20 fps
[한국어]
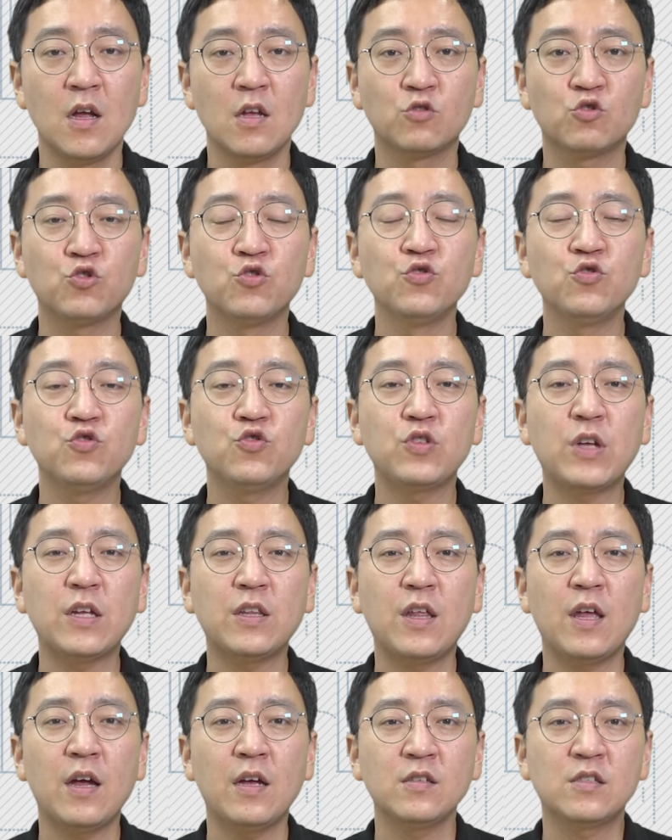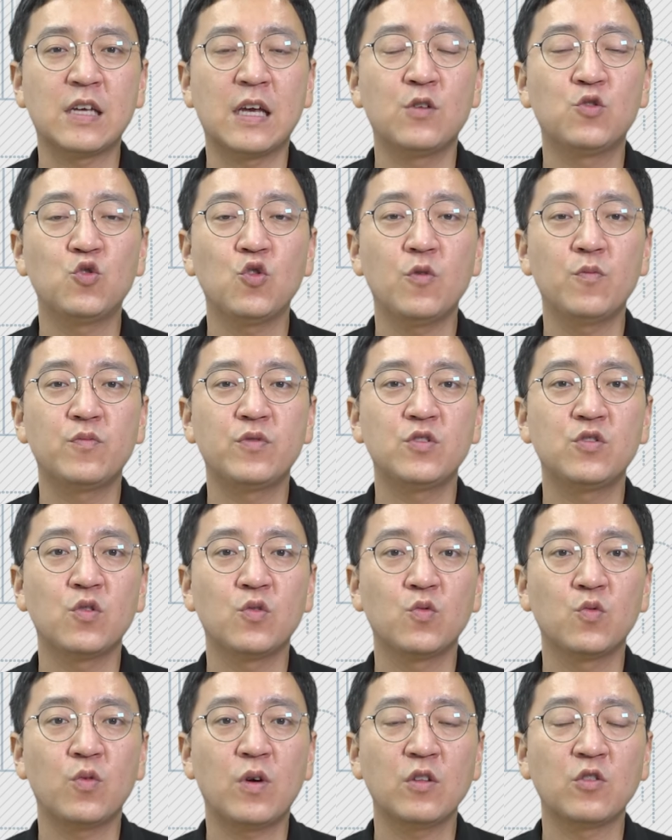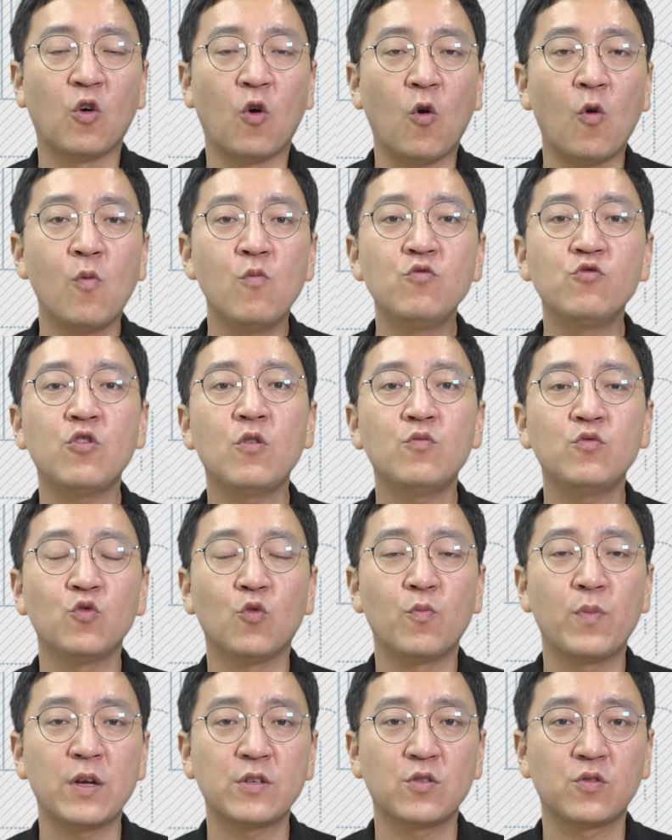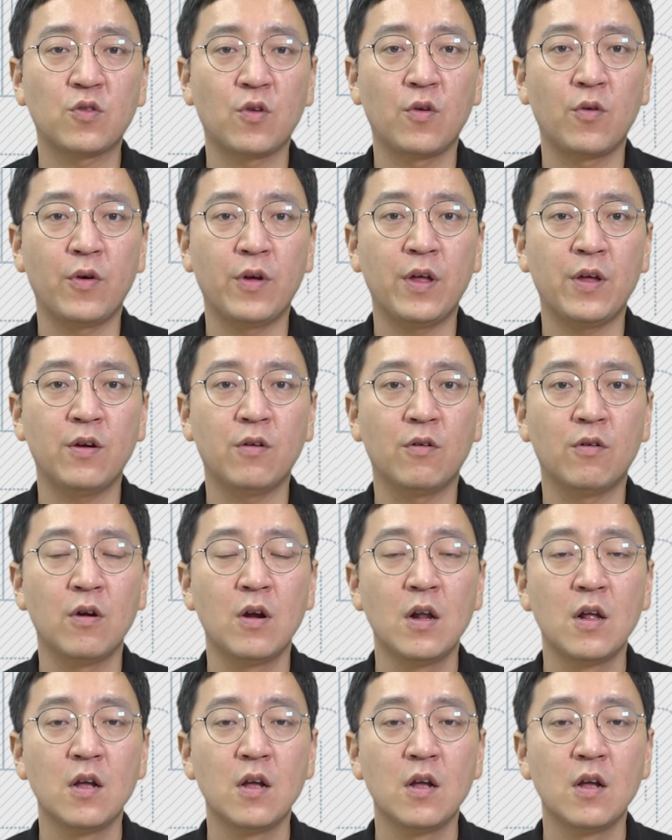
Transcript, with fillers: 중국에 대한 제조업 의존도가 너무너무 높아졌던 거예요.